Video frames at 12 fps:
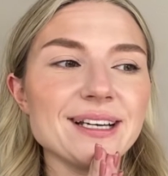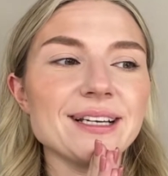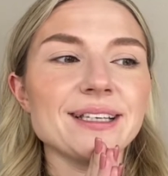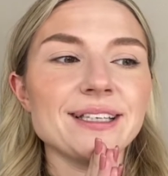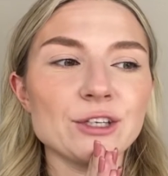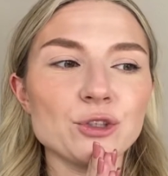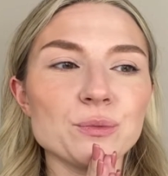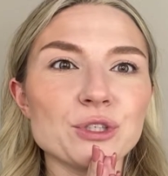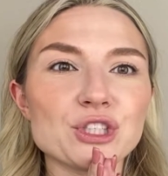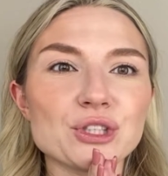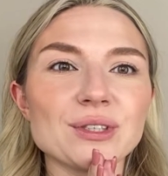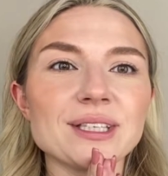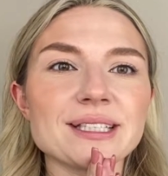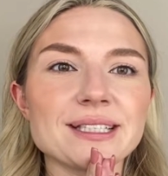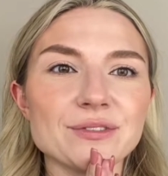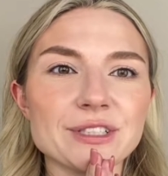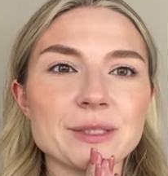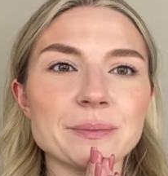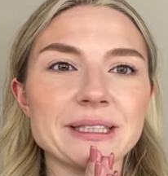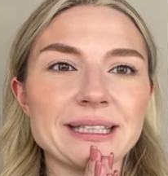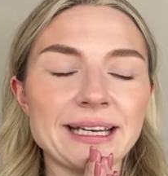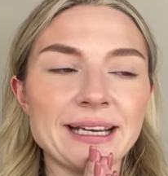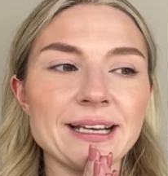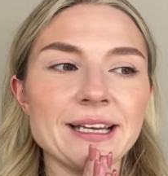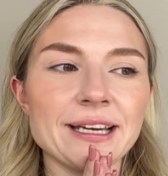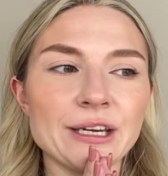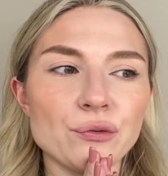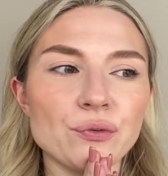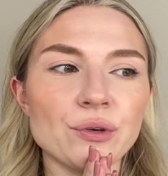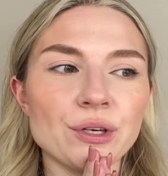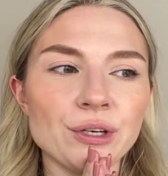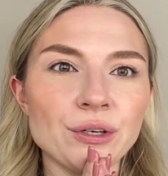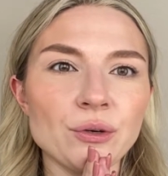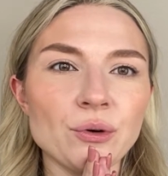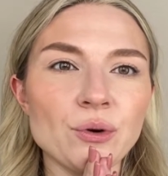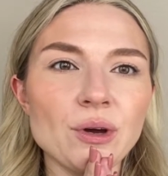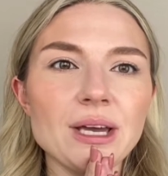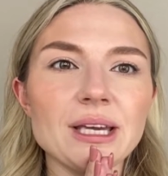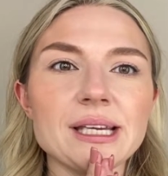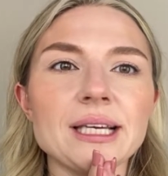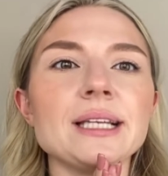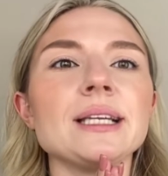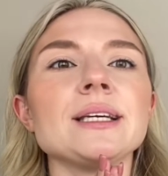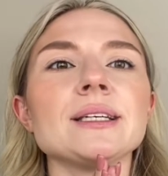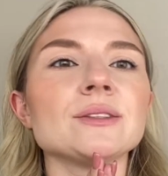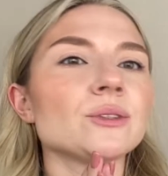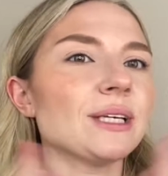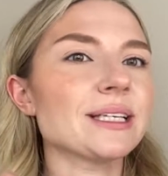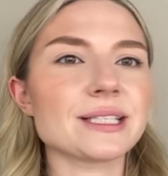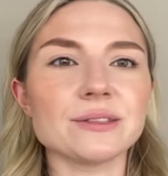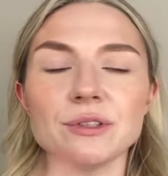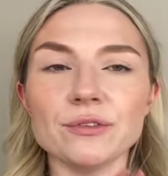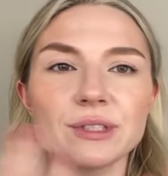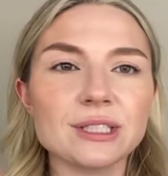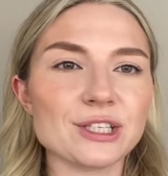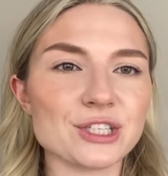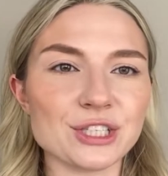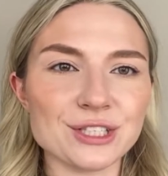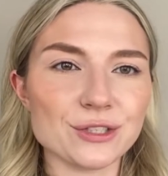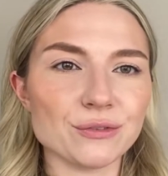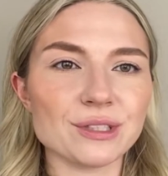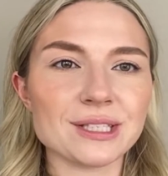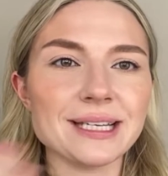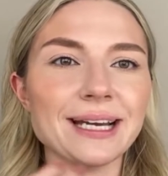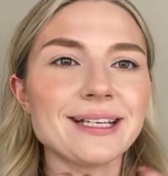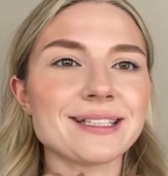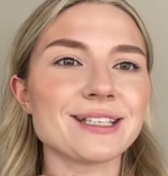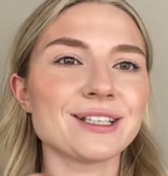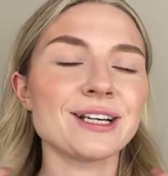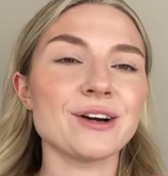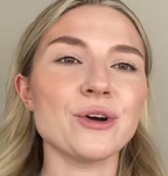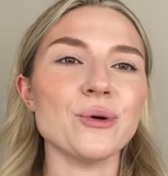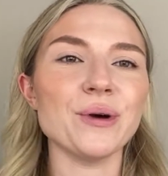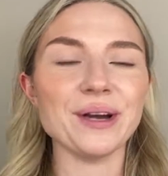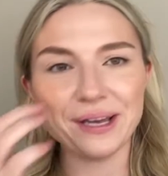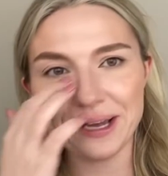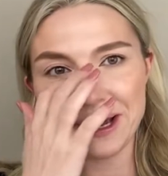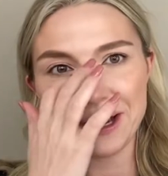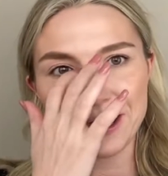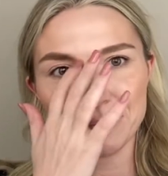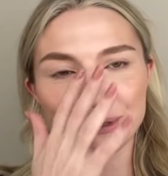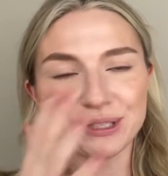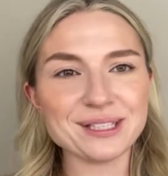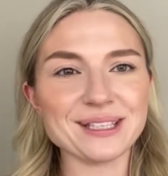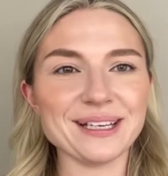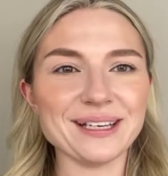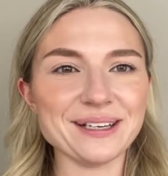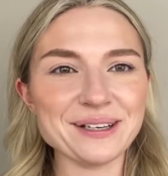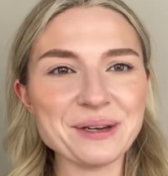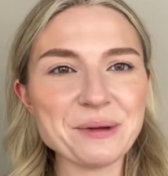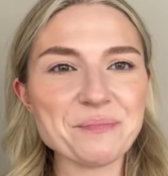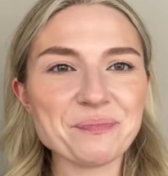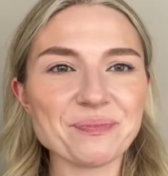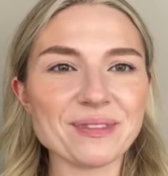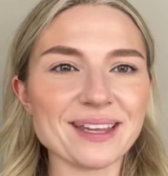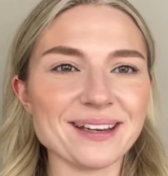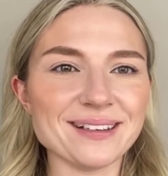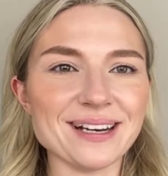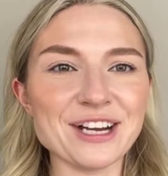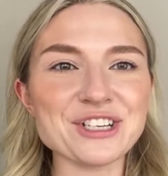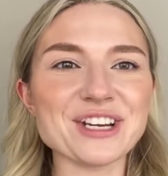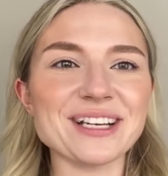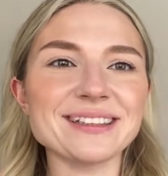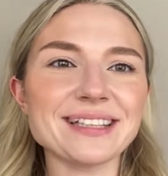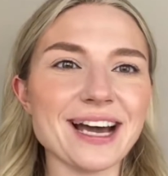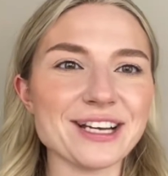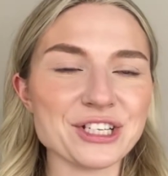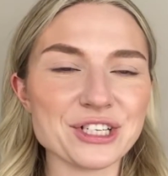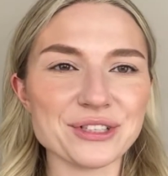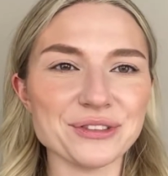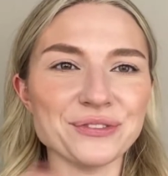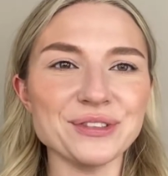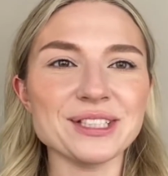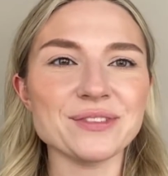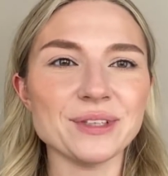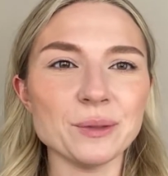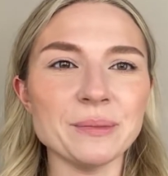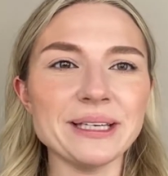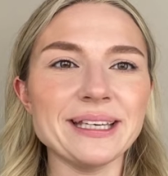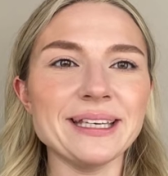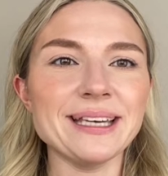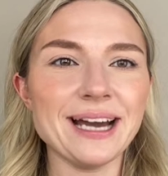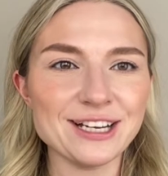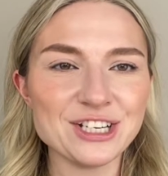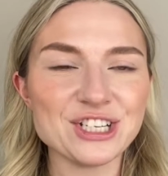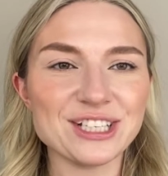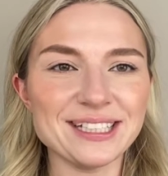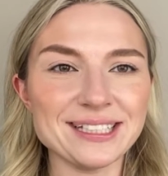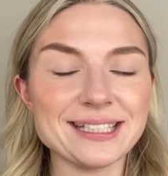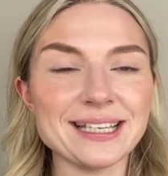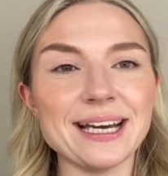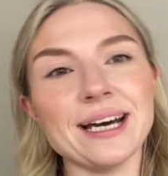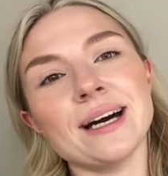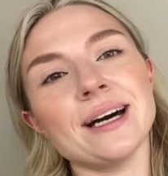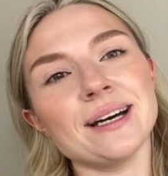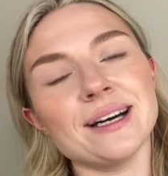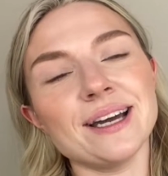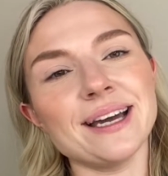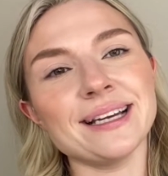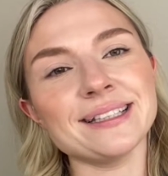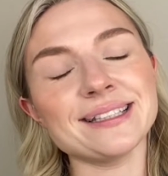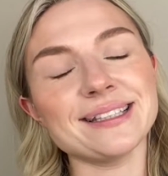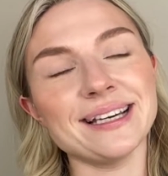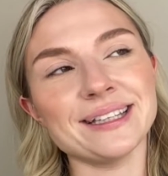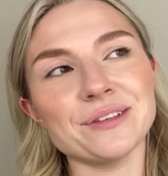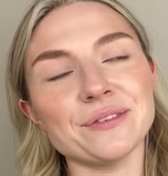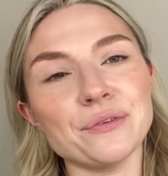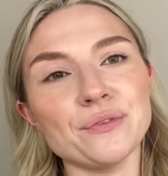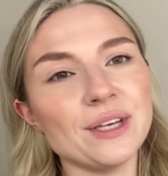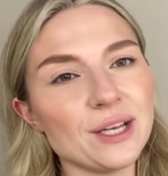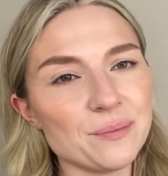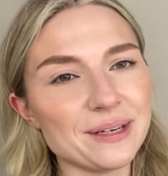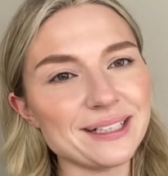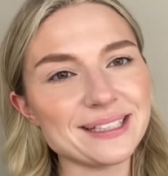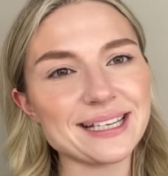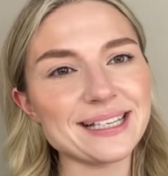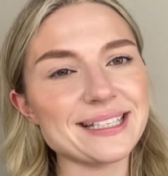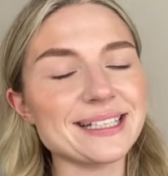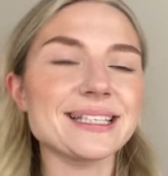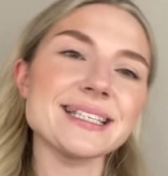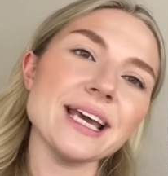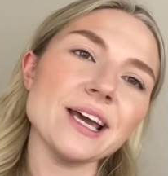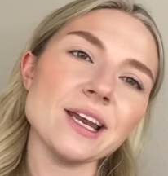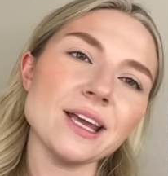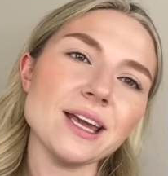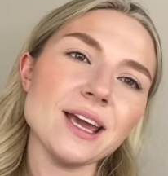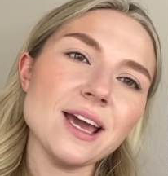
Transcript: Я думаю, что если вы смотрели «Эйфорию» или, ну, если вы визажист, то вы знаете, какой просто Э, ажиотаж вызвал макияж из а, э, этого фильма, из этих серий,